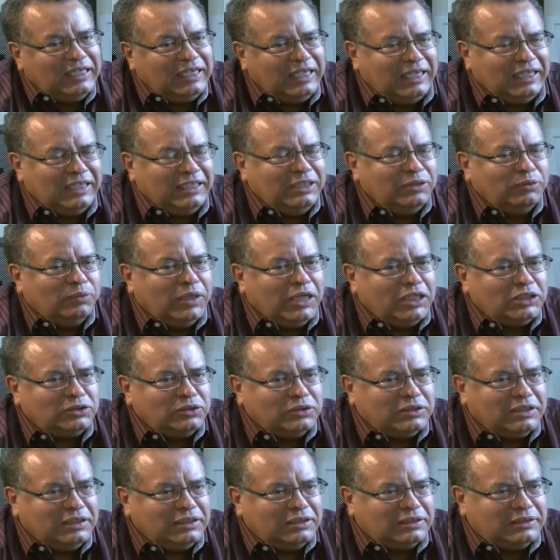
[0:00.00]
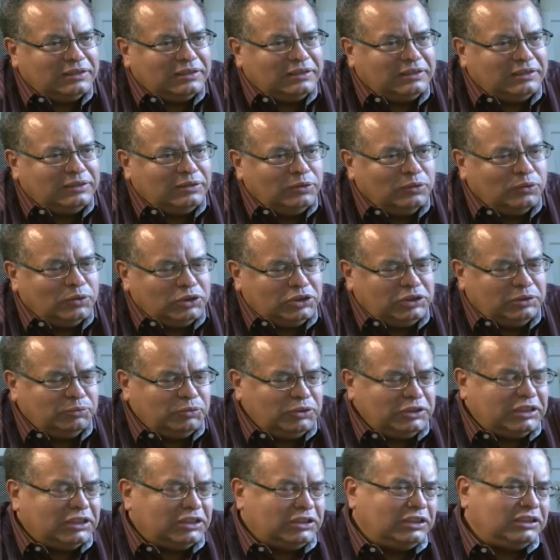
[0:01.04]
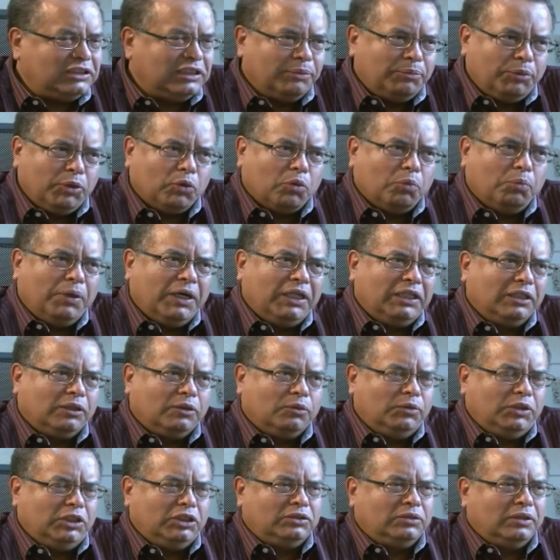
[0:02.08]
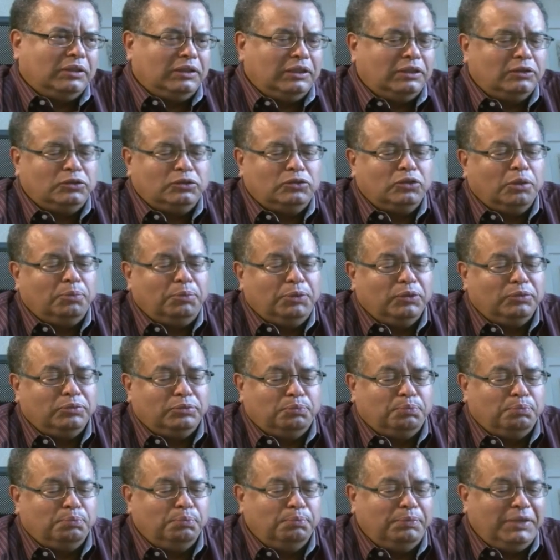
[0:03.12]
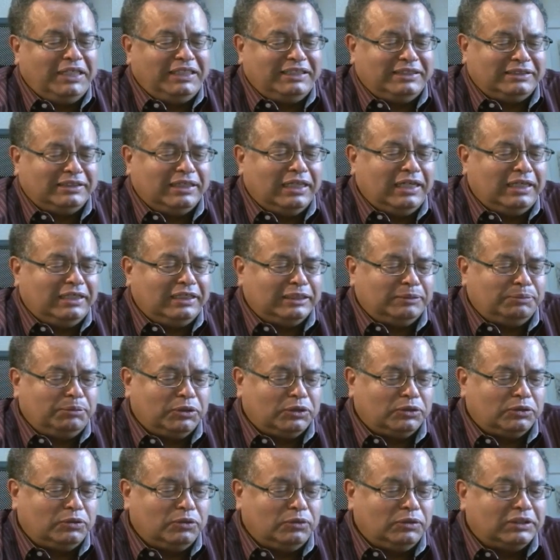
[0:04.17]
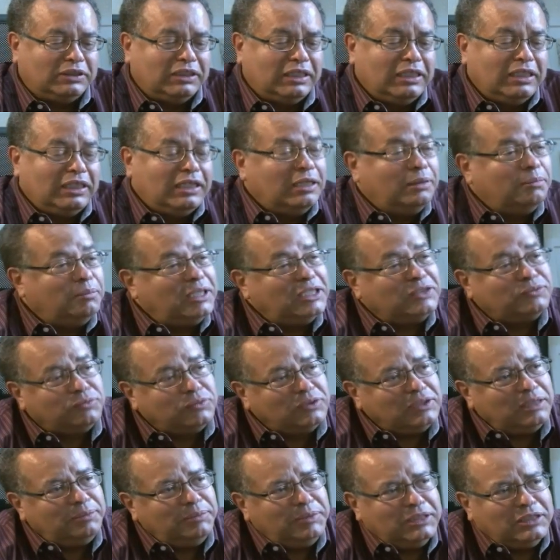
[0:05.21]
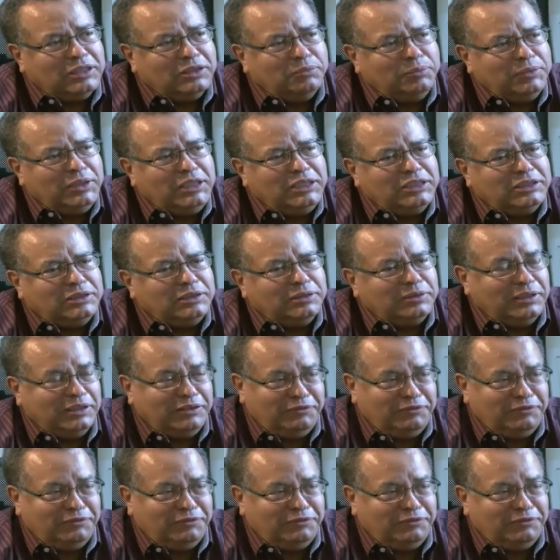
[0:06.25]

É, eu acho que Hoje, muita gente está preocupada com isso, não só pelo bem-estar das pessoas, mas fundamentalmente,